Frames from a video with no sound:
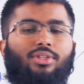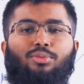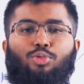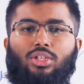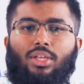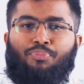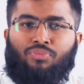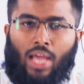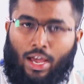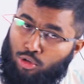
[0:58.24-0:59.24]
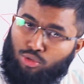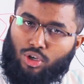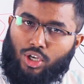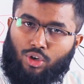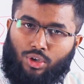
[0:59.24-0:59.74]
আমাদের বডিতে আয়রন
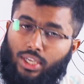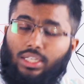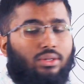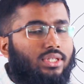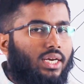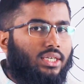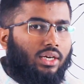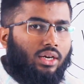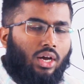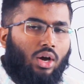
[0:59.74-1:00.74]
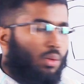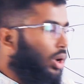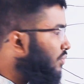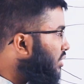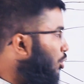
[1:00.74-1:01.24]
দরকার হয় এটা হচ্ছে একটা
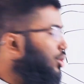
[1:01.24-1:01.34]
ওয়ান অফ দ্য